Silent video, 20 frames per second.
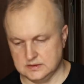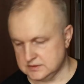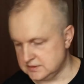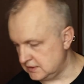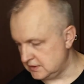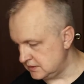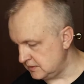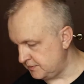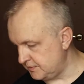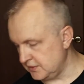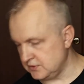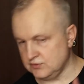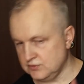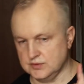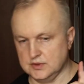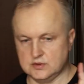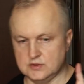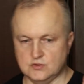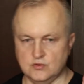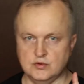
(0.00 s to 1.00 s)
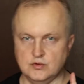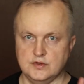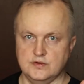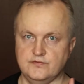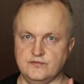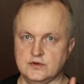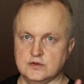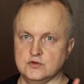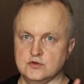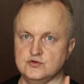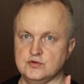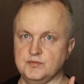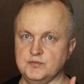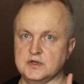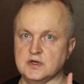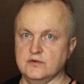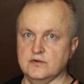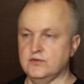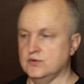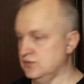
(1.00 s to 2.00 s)
Кстати, пойду на кухню, выключу
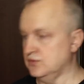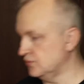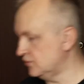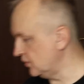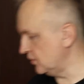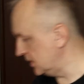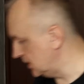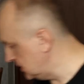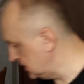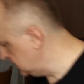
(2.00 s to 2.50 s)
микрофон у той